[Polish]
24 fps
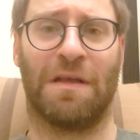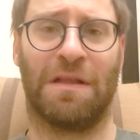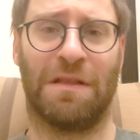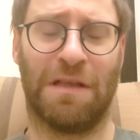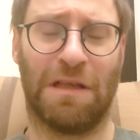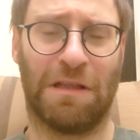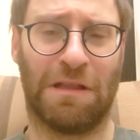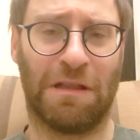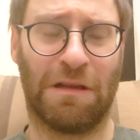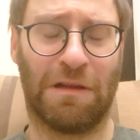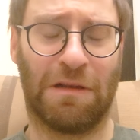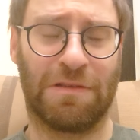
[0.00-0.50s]

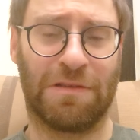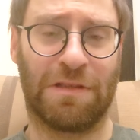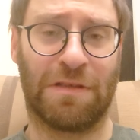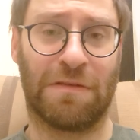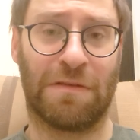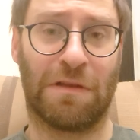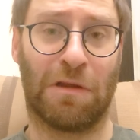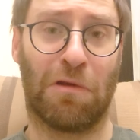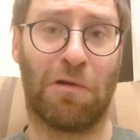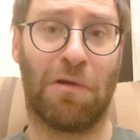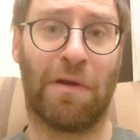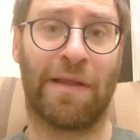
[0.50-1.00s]
Nie tylko ze
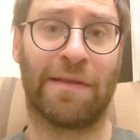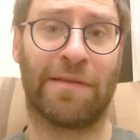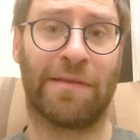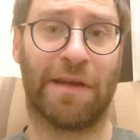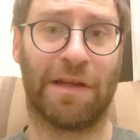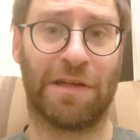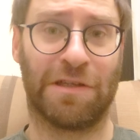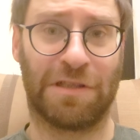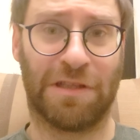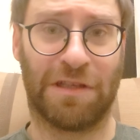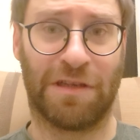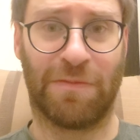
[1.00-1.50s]
względu na
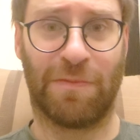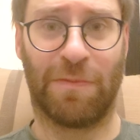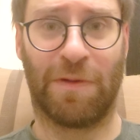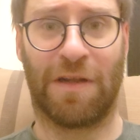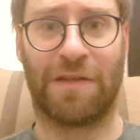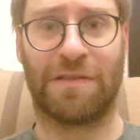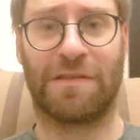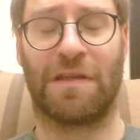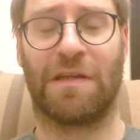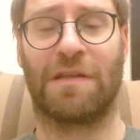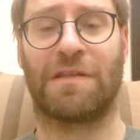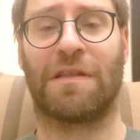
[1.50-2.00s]
treść tych
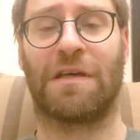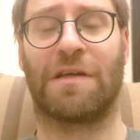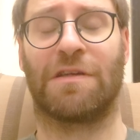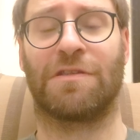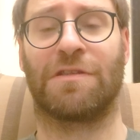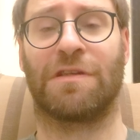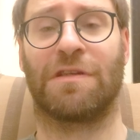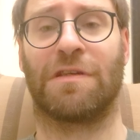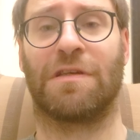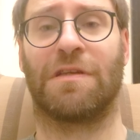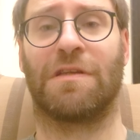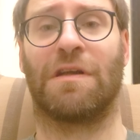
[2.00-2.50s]
prac, ale
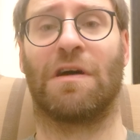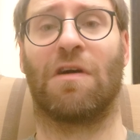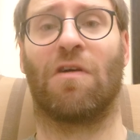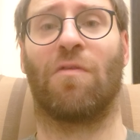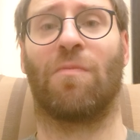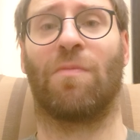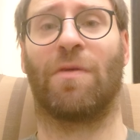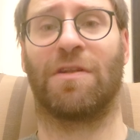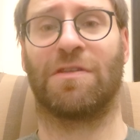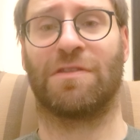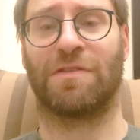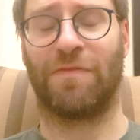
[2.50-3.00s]
także i na
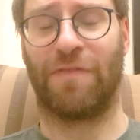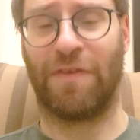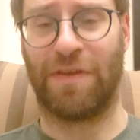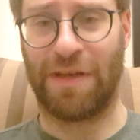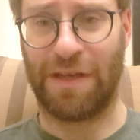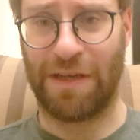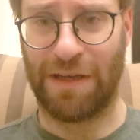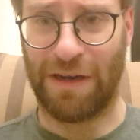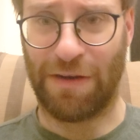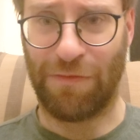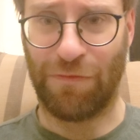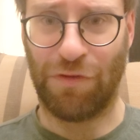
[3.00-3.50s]

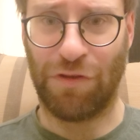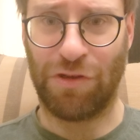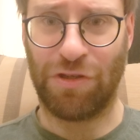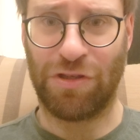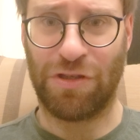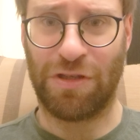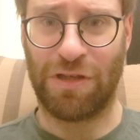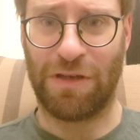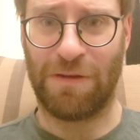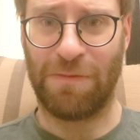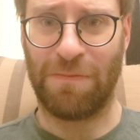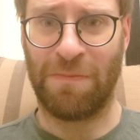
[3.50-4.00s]
opracowanie
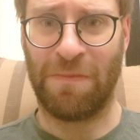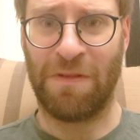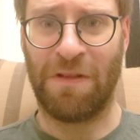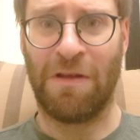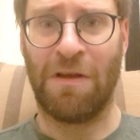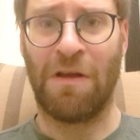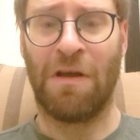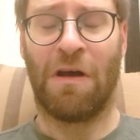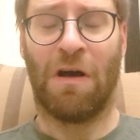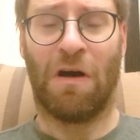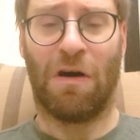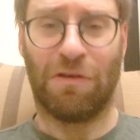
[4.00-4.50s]
graficzne.
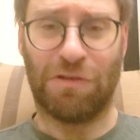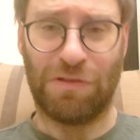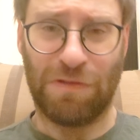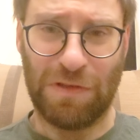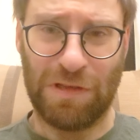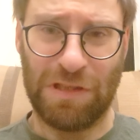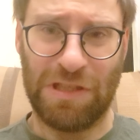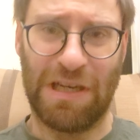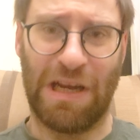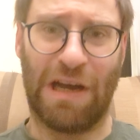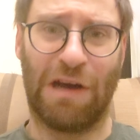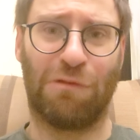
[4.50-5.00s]

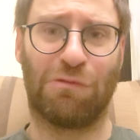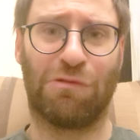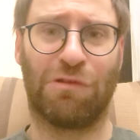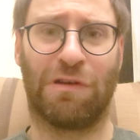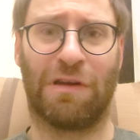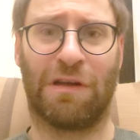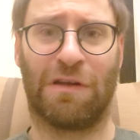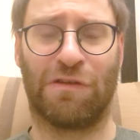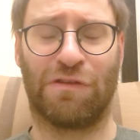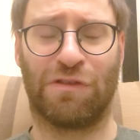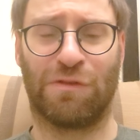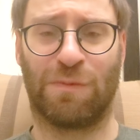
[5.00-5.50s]
Oczywiście
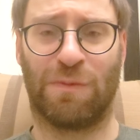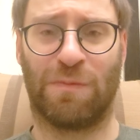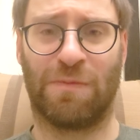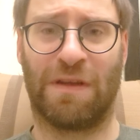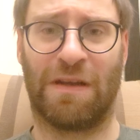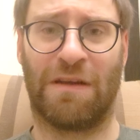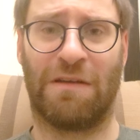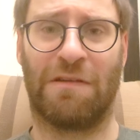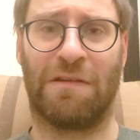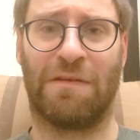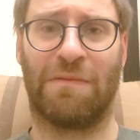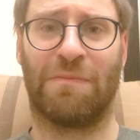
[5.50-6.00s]
autor, jak już
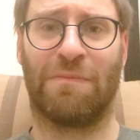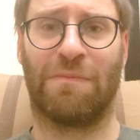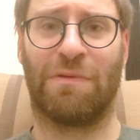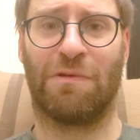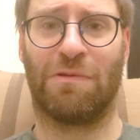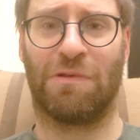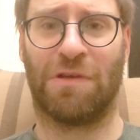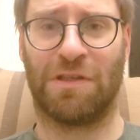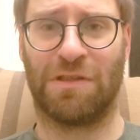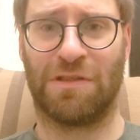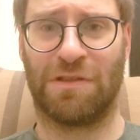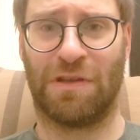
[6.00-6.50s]
wspomniałem,
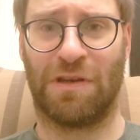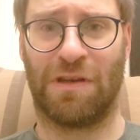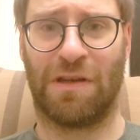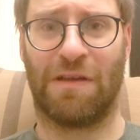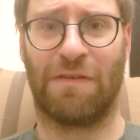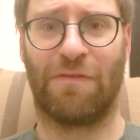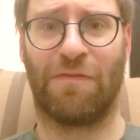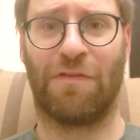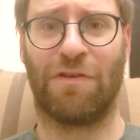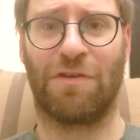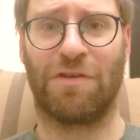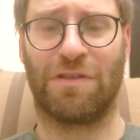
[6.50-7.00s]
był
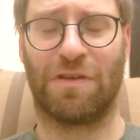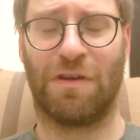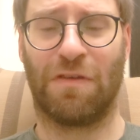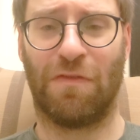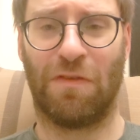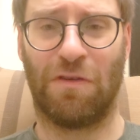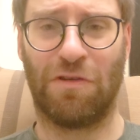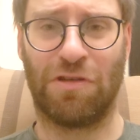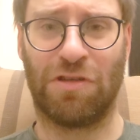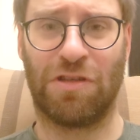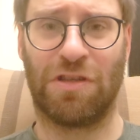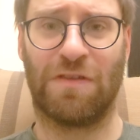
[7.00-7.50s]
historykiem
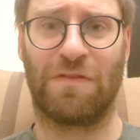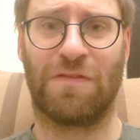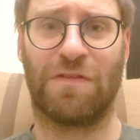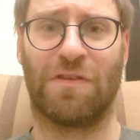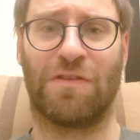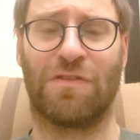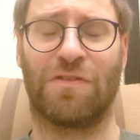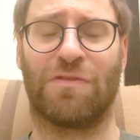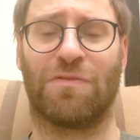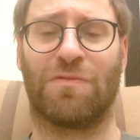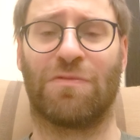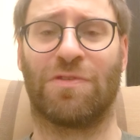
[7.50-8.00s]
wojskowości, w
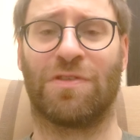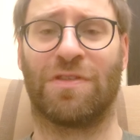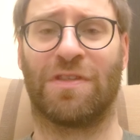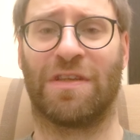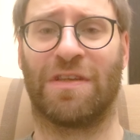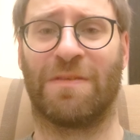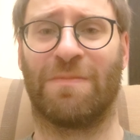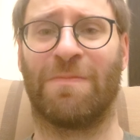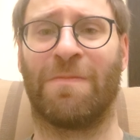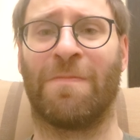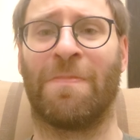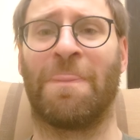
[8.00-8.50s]
związku z
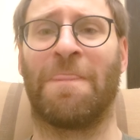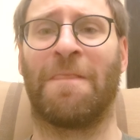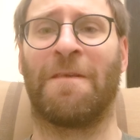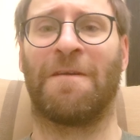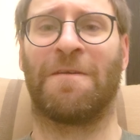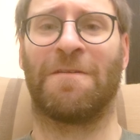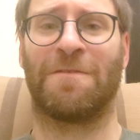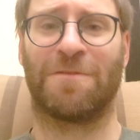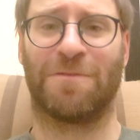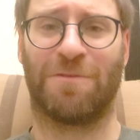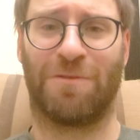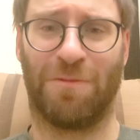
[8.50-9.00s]
tym
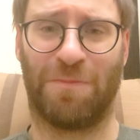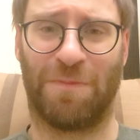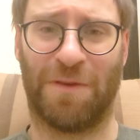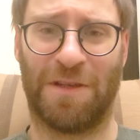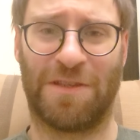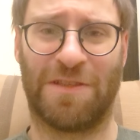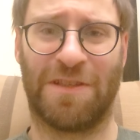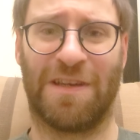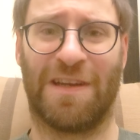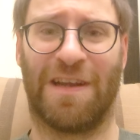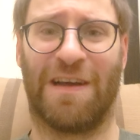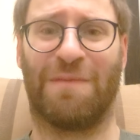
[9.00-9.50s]

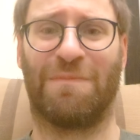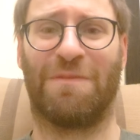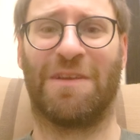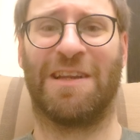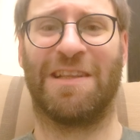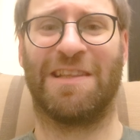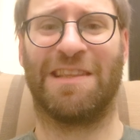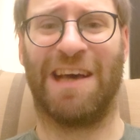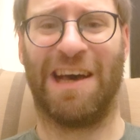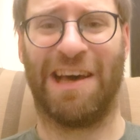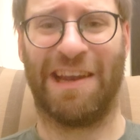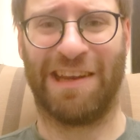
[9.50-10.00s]
skupia się na
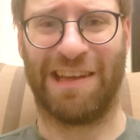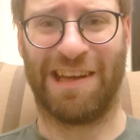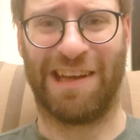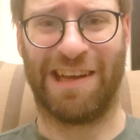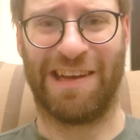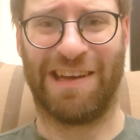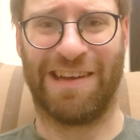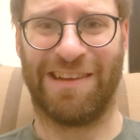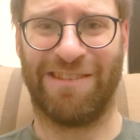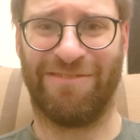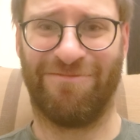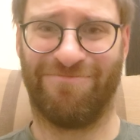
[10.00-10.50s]

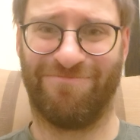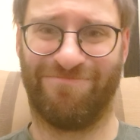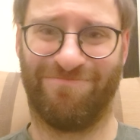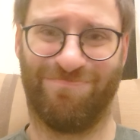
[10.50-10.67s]
militariach,